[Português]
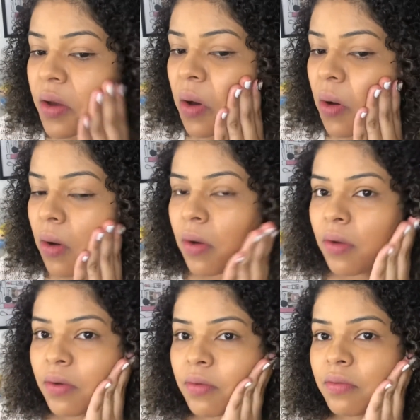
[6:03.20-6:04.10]
ó,
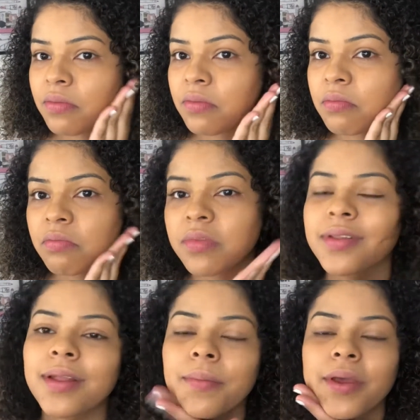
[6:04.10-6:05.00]

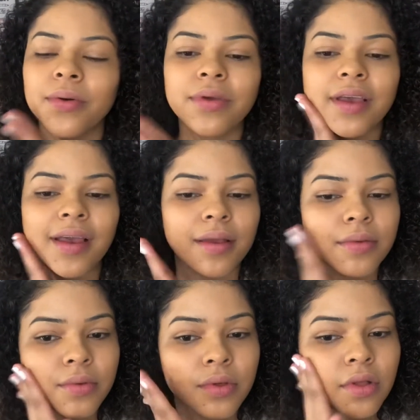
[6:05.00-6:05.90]
tá bem ok
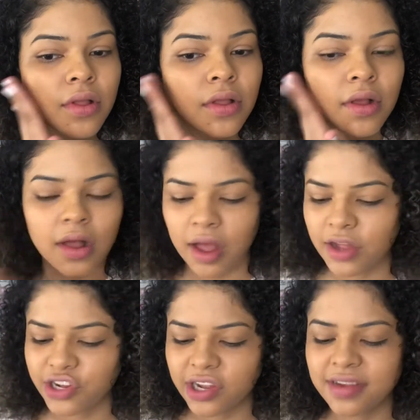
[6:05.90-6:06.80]

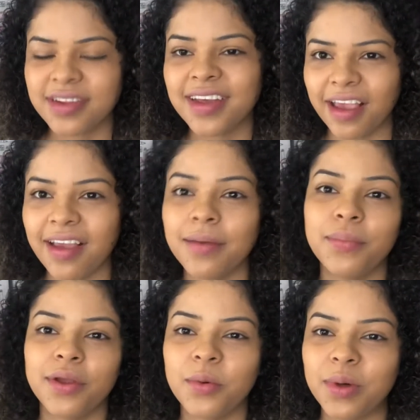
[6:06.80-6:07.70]
Achei sequinha
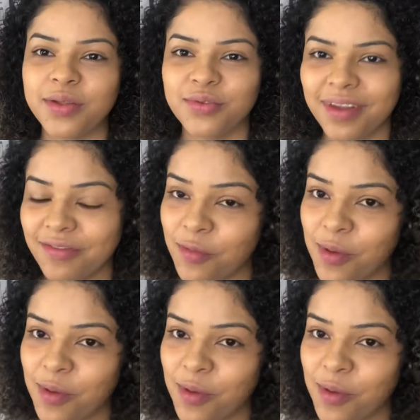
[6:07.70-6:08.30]
por enquanto, né? Vamos